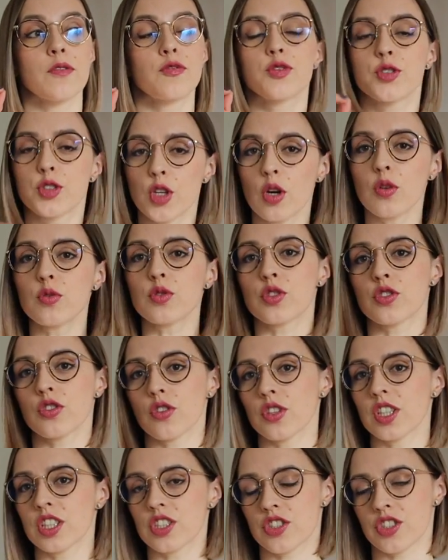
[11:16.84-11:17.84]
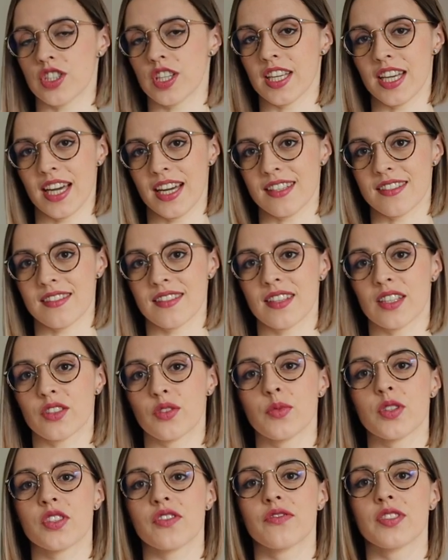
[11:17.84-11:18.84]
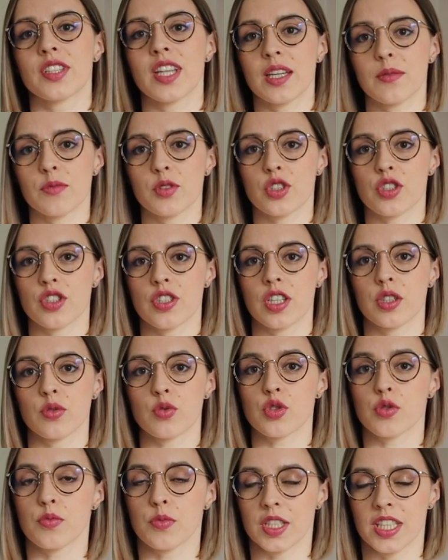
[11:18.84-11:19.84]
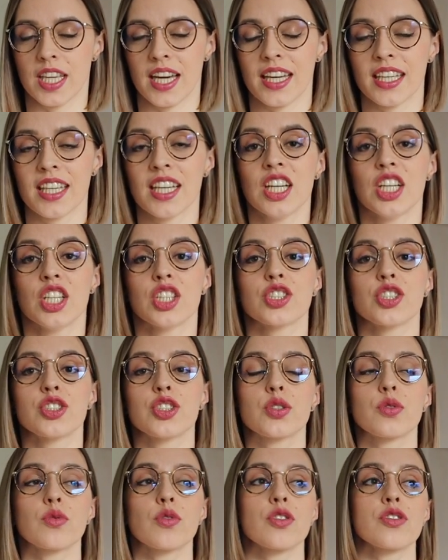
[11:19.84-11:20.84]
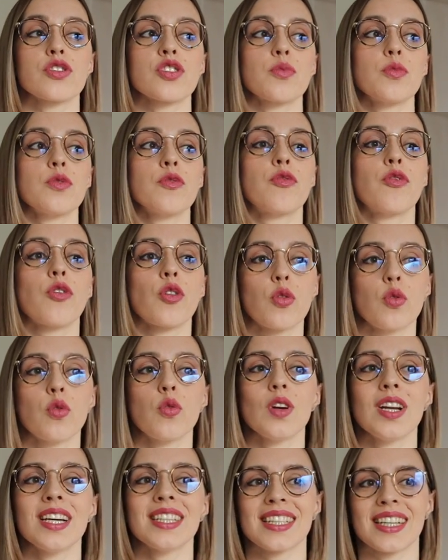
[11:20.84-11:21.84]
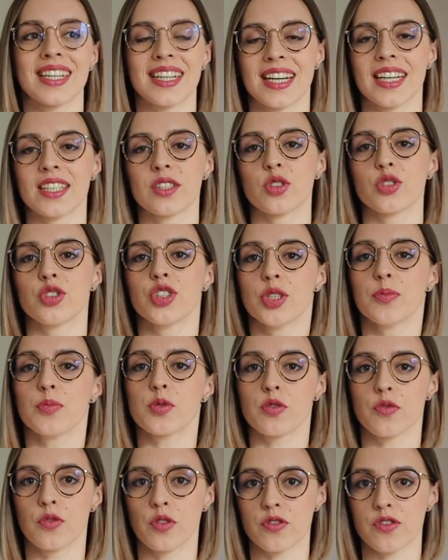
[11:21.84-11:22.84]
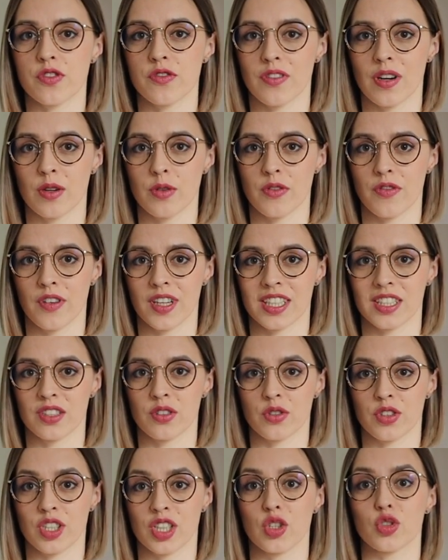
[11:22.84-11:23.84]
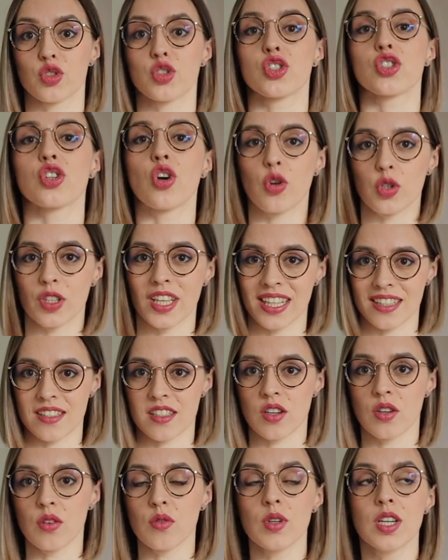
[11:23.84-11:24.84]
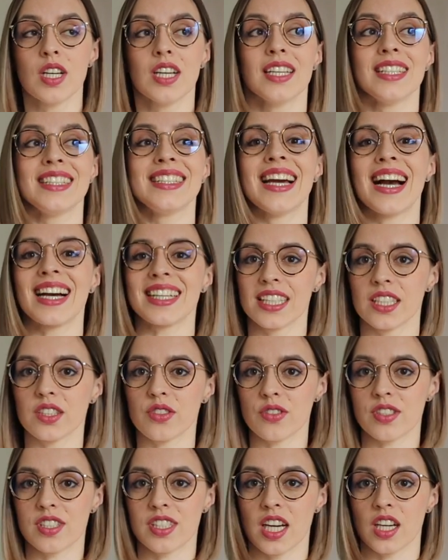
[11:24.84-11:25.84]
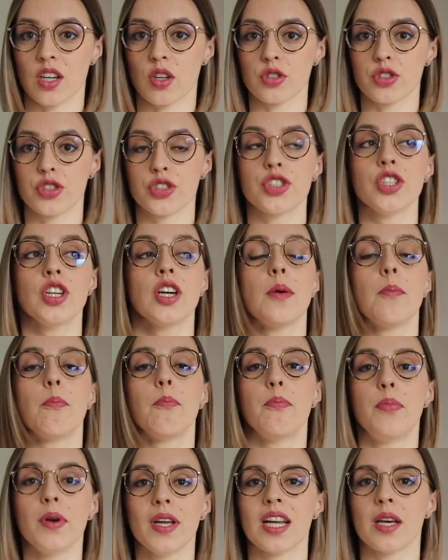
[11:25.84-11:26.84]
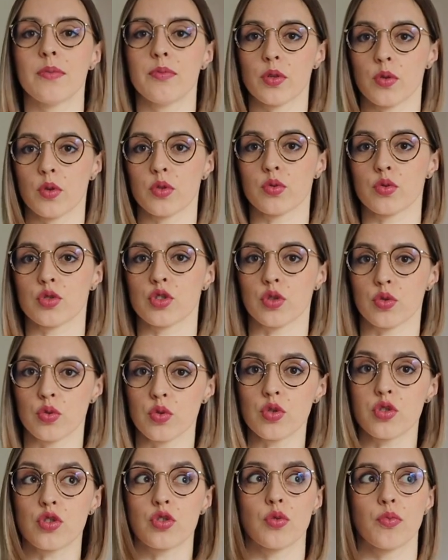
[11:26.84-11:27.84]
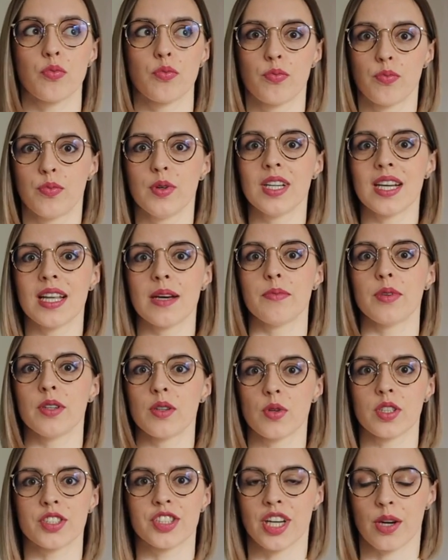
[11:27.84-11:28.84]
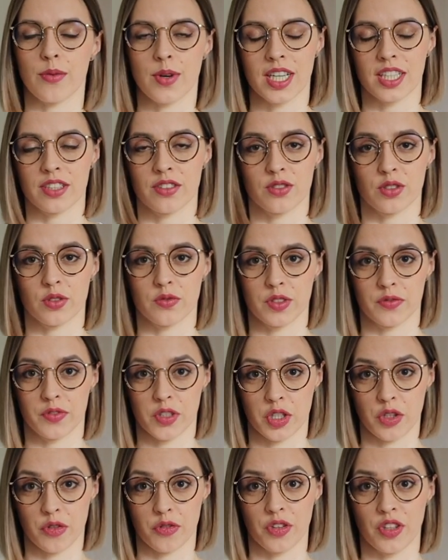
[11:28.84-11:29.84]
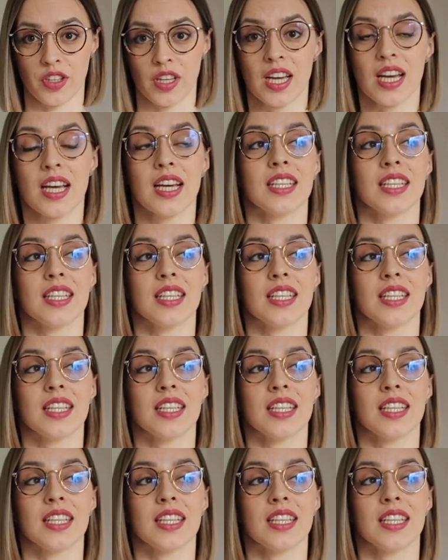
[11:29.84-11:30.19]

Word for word: Wciąż to jeszcze jest, natomiast wydaje mi się, że już mniej, że niektóre osoby w ogóle na keto nie przywiązywały wagi do tego, co jedzą, jakiej to jest jakości, byle było dużo tłuszczu, byle były ciała ketonowe we krwi.